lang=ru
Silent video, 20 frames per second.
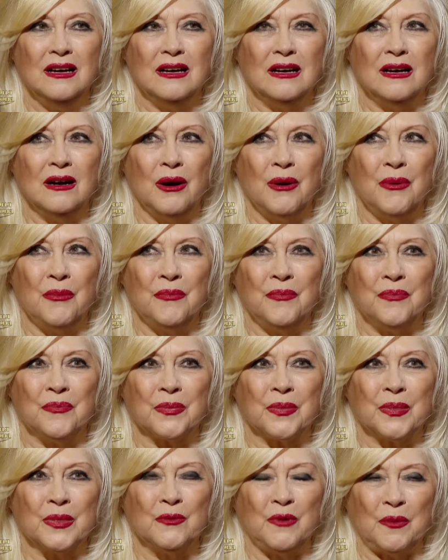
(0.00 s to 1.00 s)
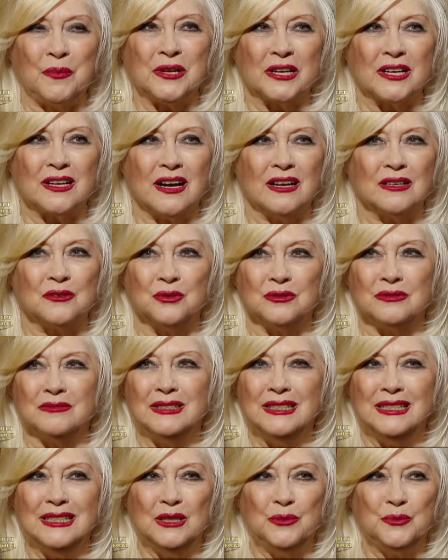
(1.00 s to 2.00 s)
а, ну, во-первых, как он
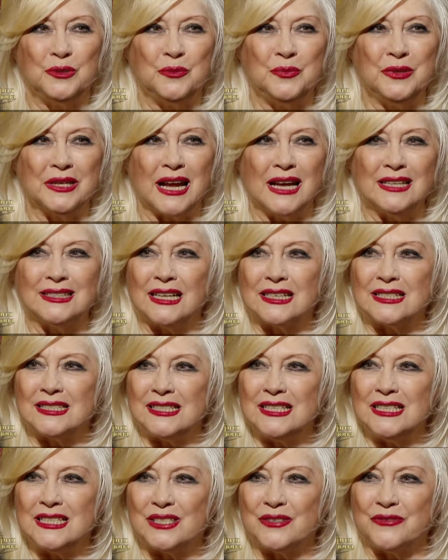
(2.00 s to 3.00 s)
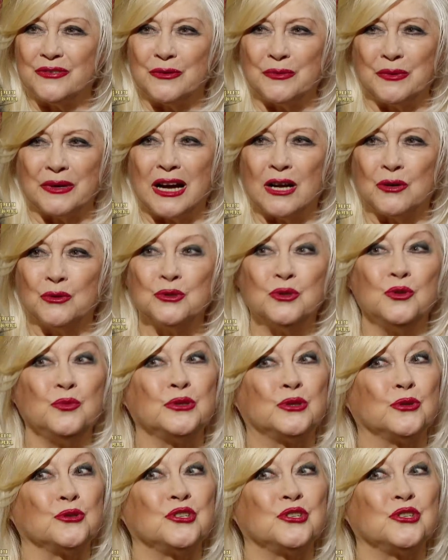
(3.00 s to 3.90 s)
подбирает артистов, как он любит